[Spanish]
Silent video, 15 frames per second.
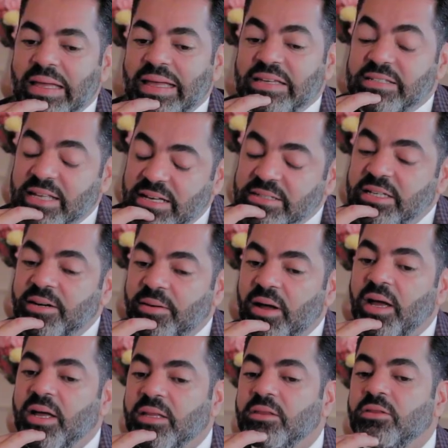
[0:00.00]
Estás
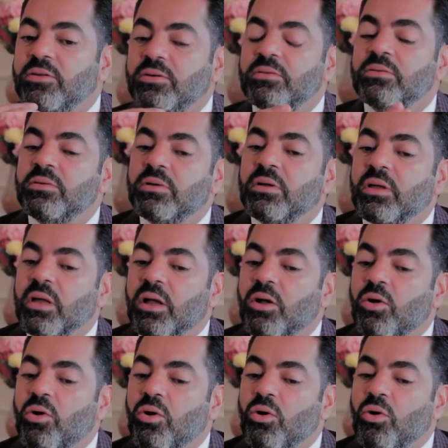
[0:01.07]
trabajando
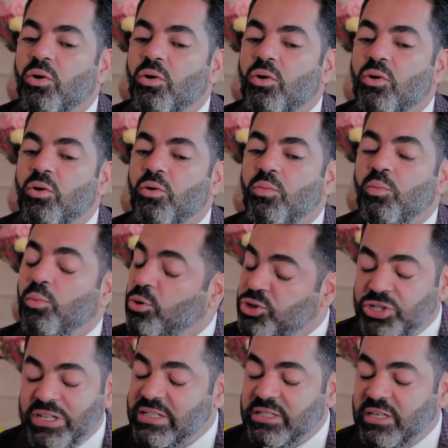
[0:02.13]

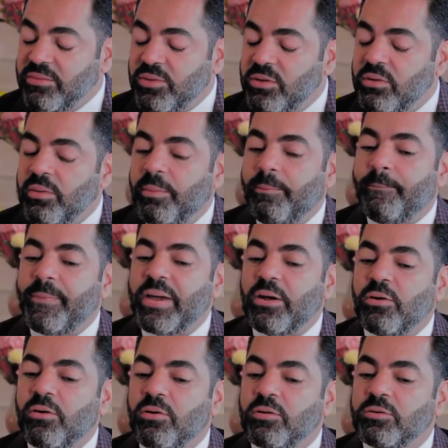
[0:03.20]
muchísimo
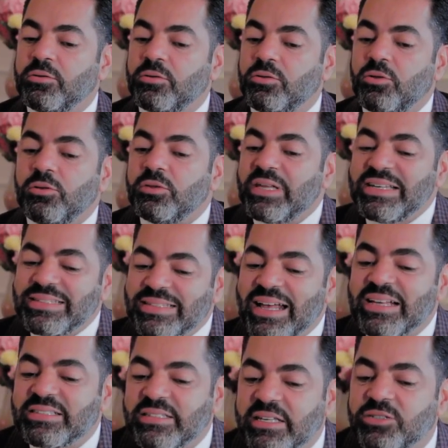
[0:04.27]
pero no, no te
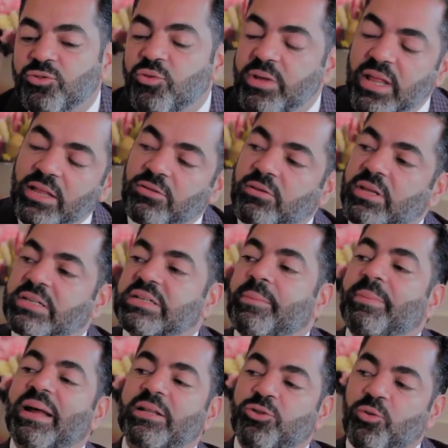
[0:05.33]
estás descuidando de esa
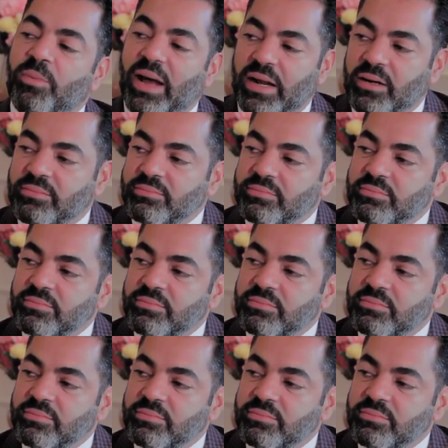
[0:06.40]
parte humana.